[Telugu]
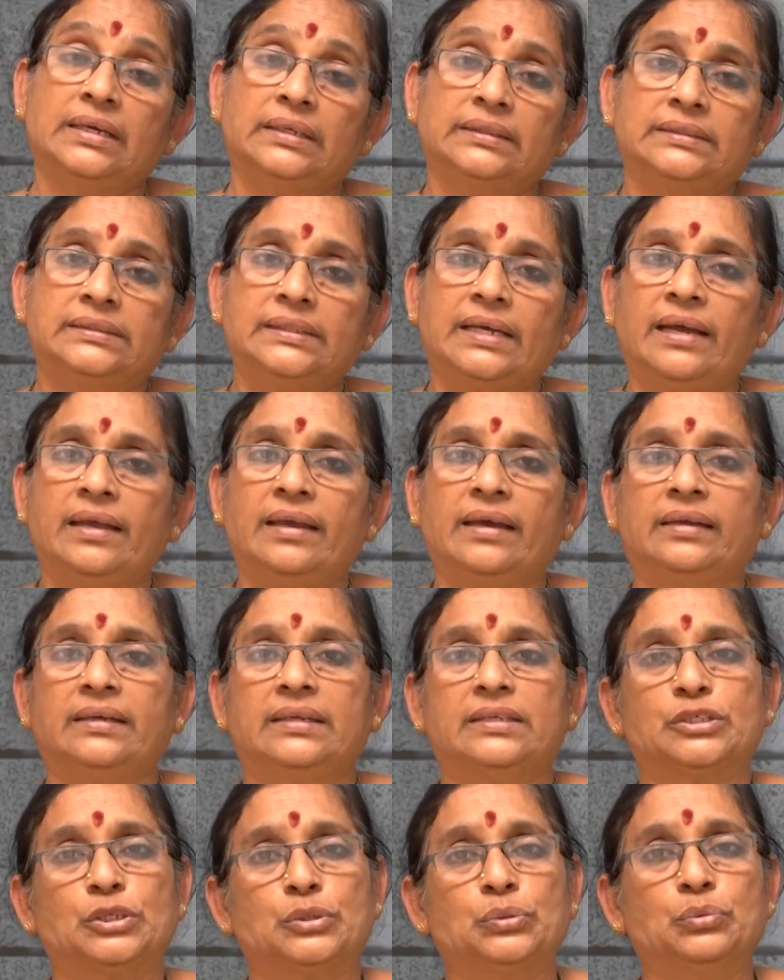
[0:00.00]

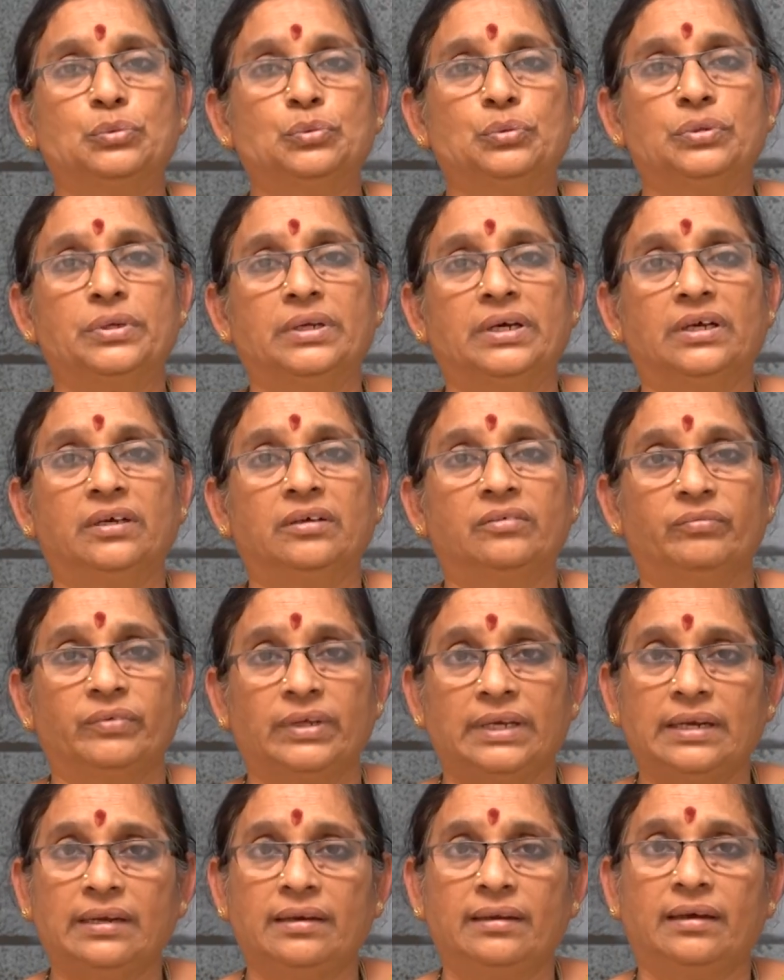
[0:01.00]
అధ్యాయాన్ని చదువుకున్న
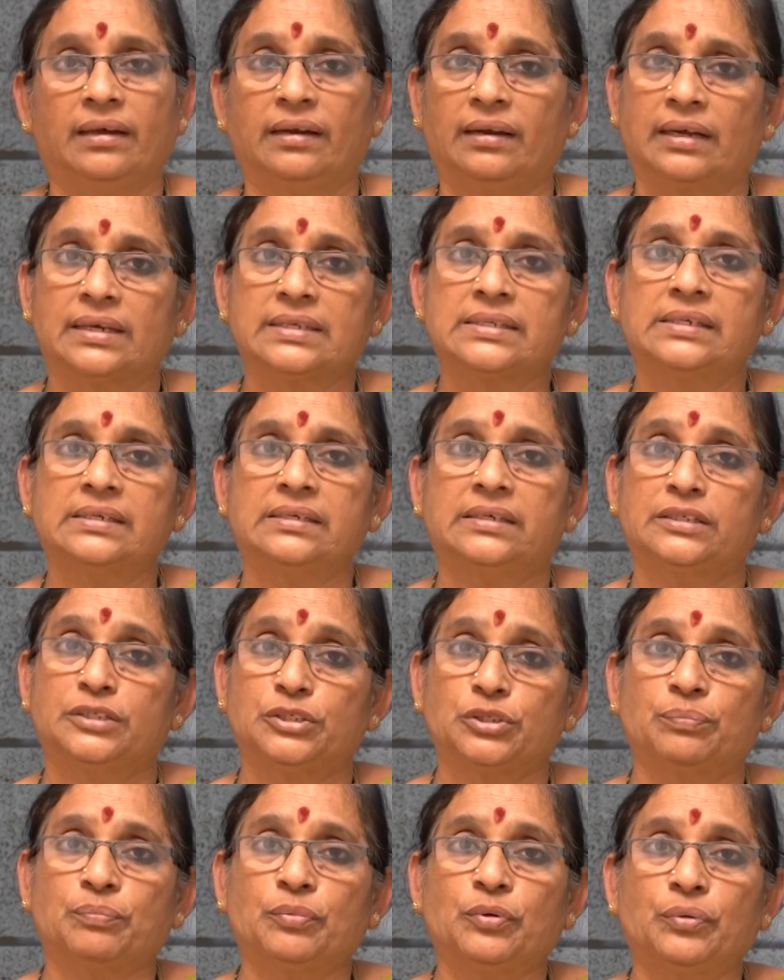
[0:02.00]
విన్నా రాసిన
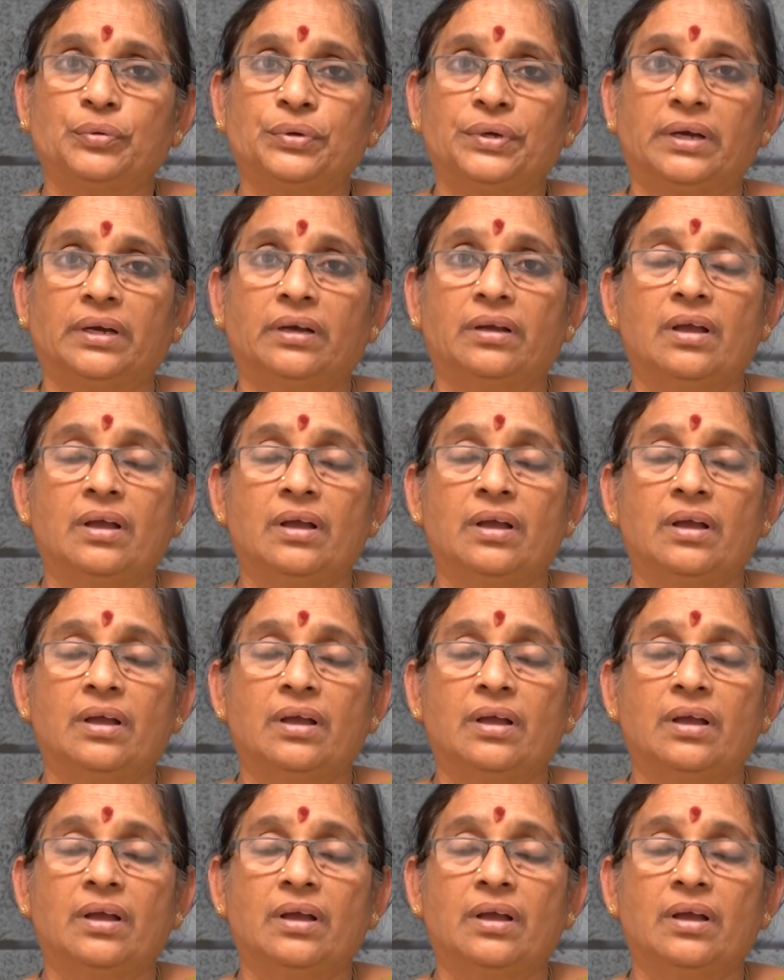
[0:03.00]
చెప్పుకున్న